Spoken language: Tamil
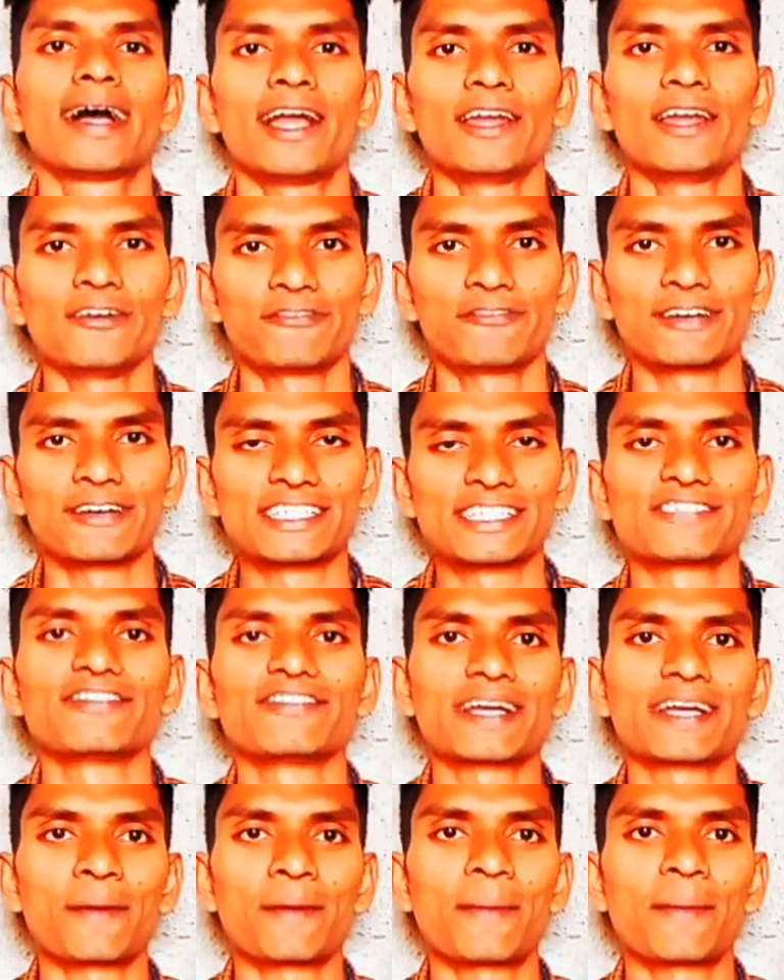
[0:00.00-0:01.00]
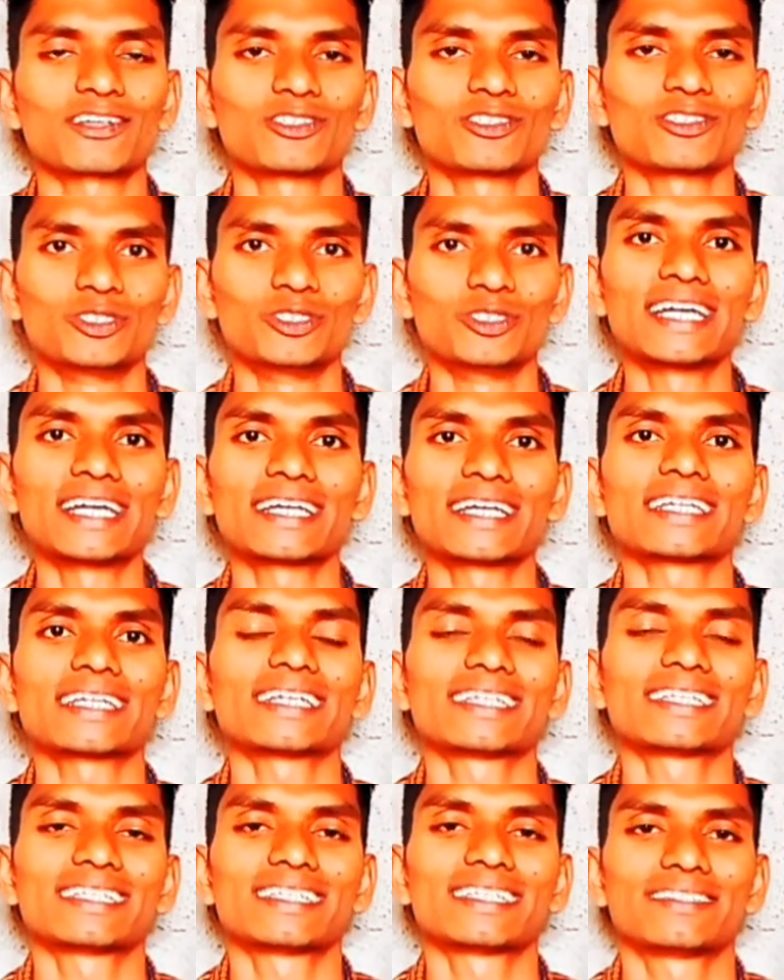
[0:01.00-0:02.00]
ஹலோ ஃப்ரெண்ட்ஸ் வெல்கம் பேக் டு
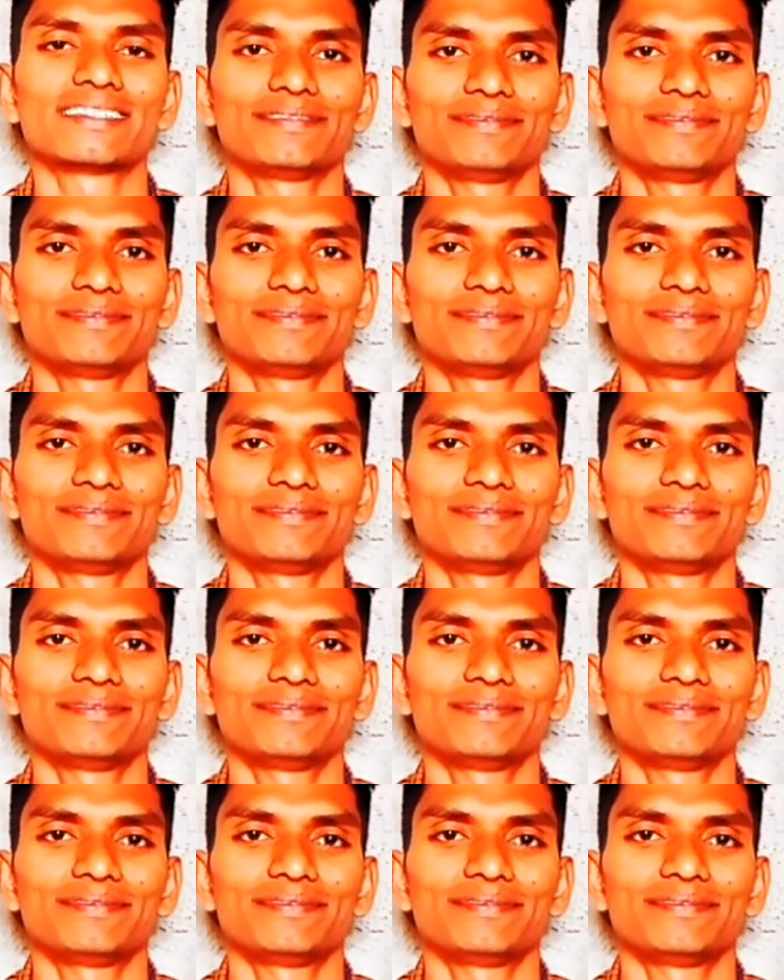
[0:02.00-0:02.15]
ஜிஆர்